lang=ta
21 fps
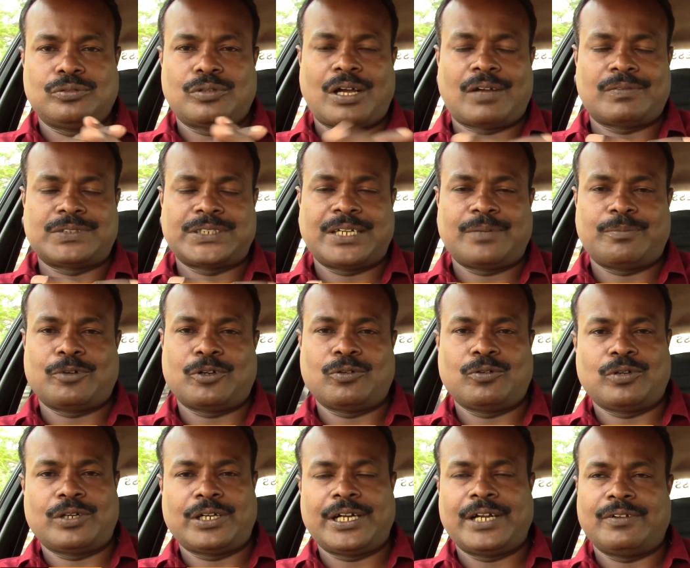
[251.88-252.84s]
ஹாஃப் சாரி
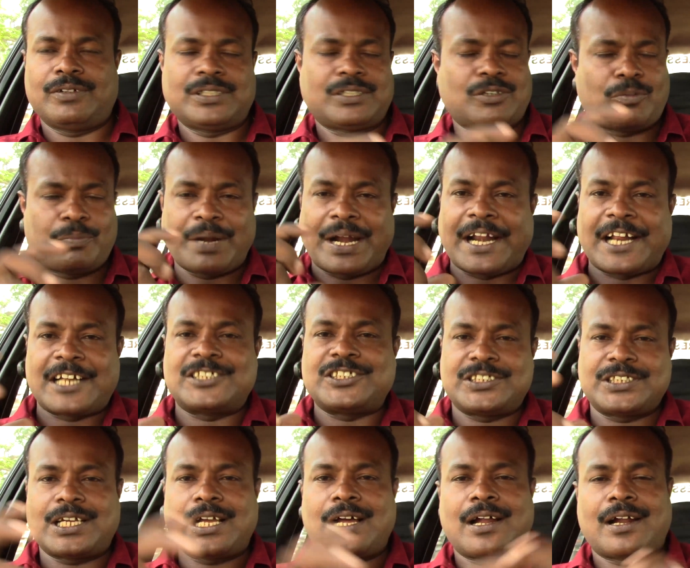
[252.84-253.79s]
போட்டு ஒரு லேடி வந்து ரொம்ப
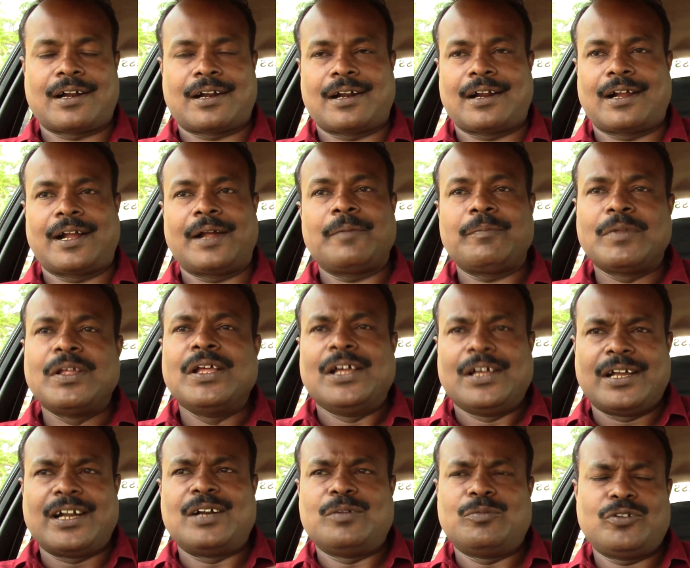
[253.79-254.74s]
எனர்ஜெட்டிக்காக ஆடுறாங்க
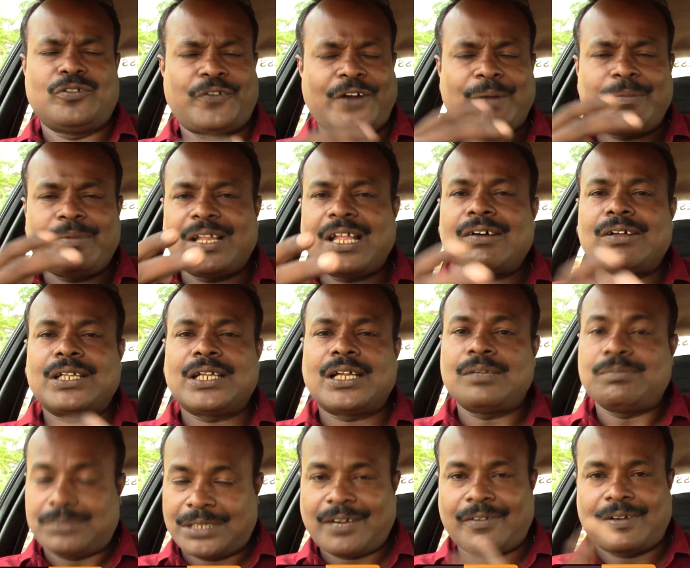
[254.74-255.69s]
ரெண்டு மூணு ஃப்ரேமில் தான்
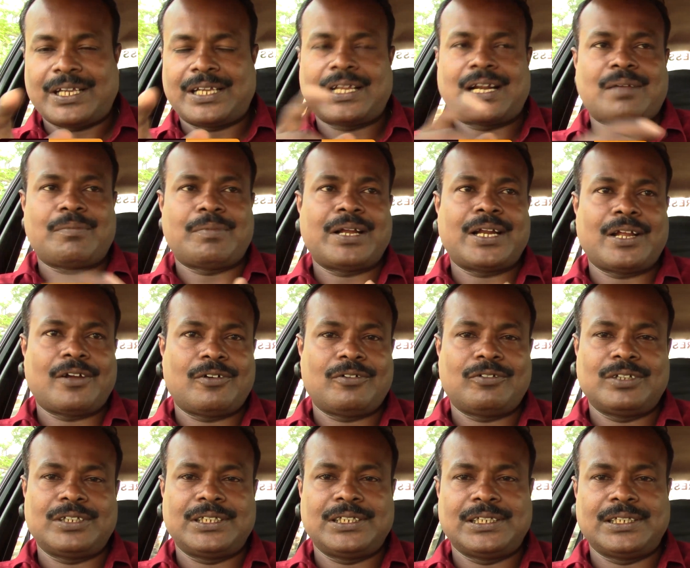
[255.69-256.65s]
வந்தாலும் கவனிக்கிற மாதிரி
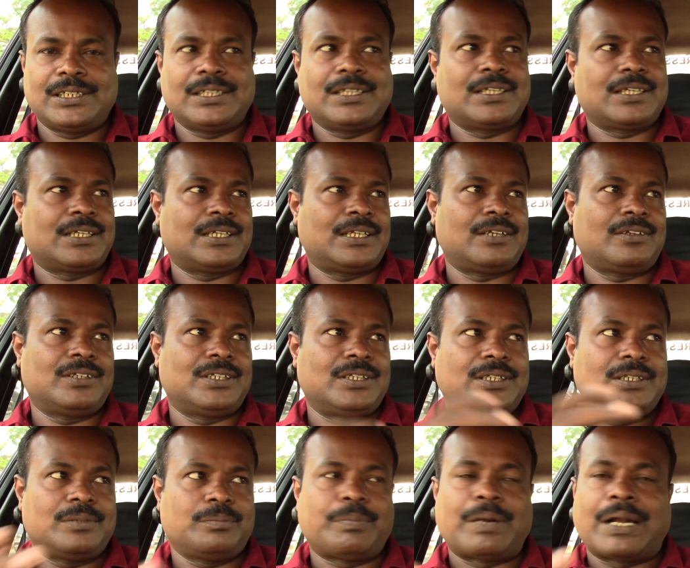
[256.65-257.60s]
அவங்க வந்து அதில்
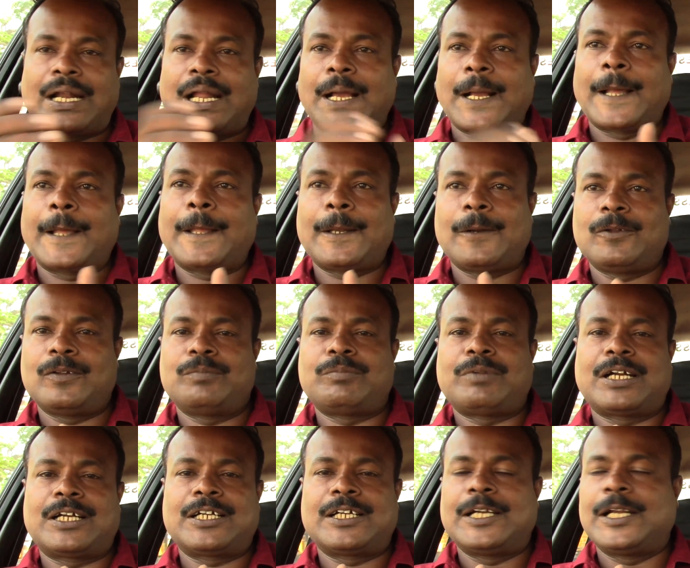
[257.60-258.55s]
வந்து பண்ணாங்க அதில் வந்து
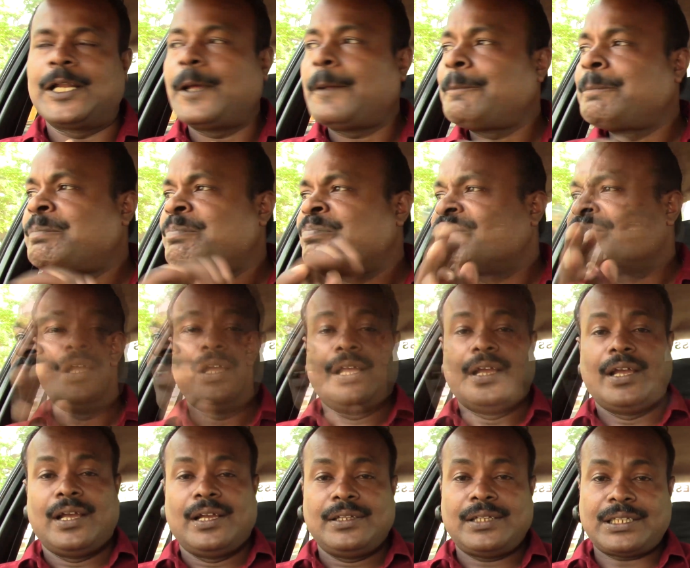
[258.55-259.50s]
மாற்றம் இல்லை
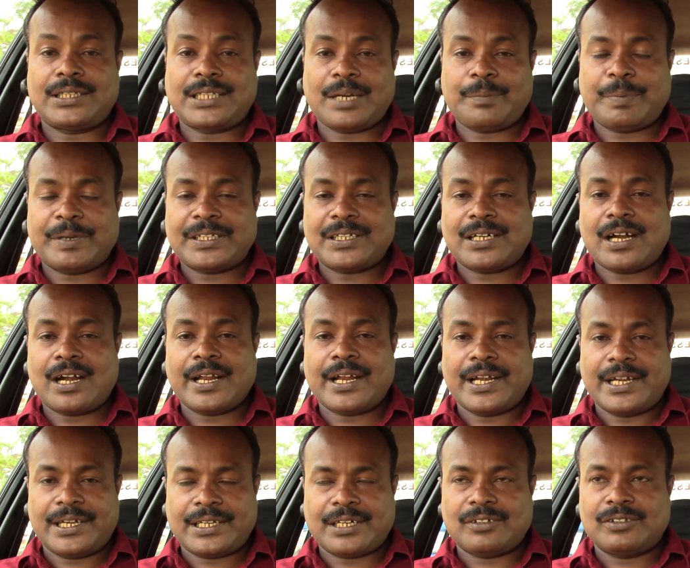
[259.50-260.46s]
இந்த திரைப்படத்திற்கான
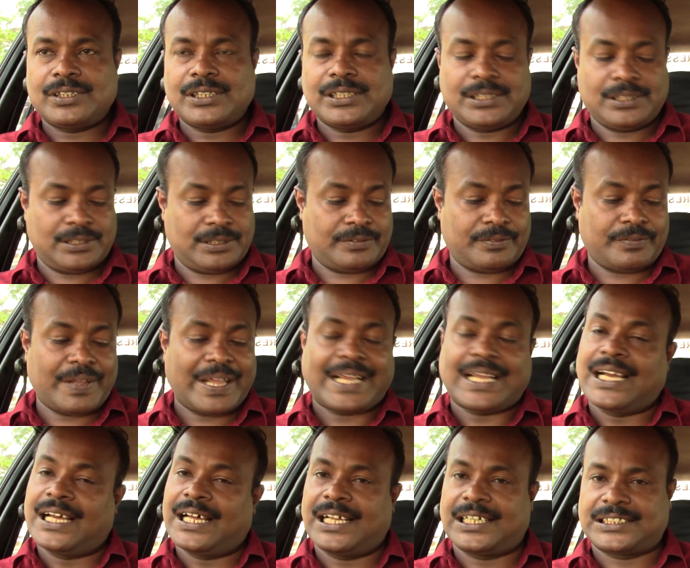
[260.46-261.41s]
எடிட்டர் வந்து
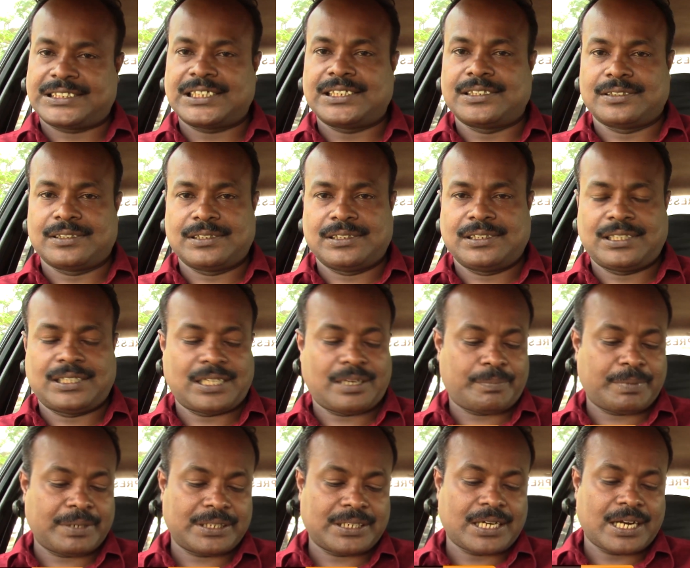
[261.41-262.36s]
விவேக் ஹர்ஷன் இந்த
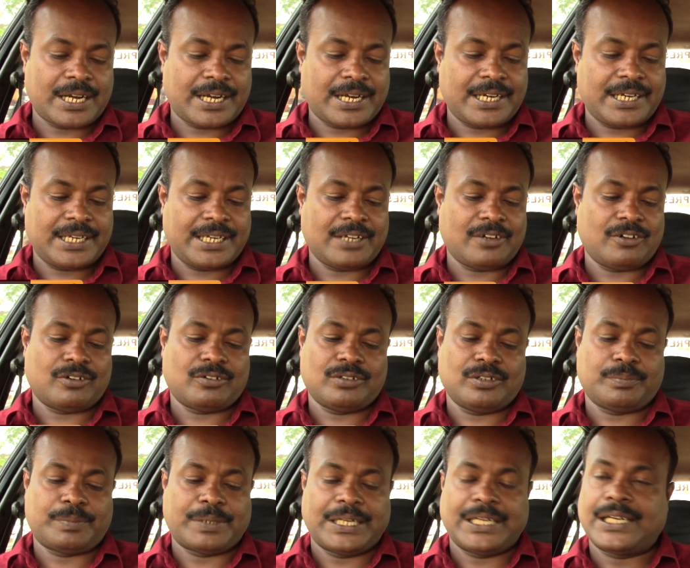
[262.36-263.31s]
திரைப்படத்திற்கான எடிட்டிங் அவர்
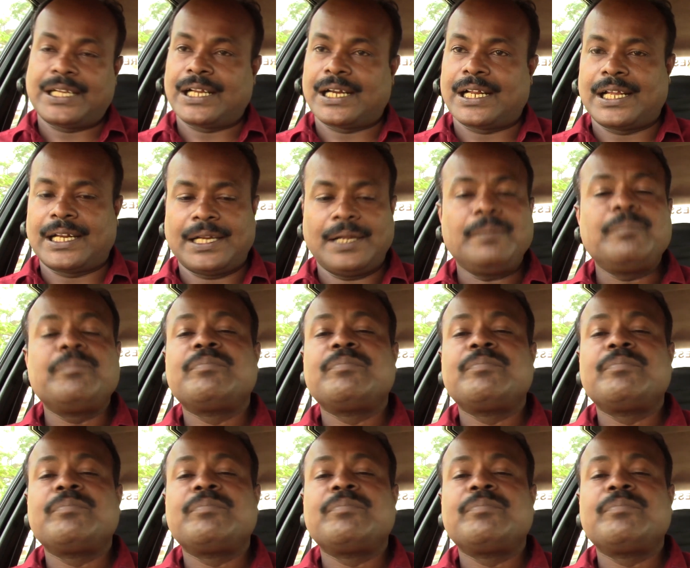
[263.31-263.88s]
வந்து பண்ணியிருக்கிறாரு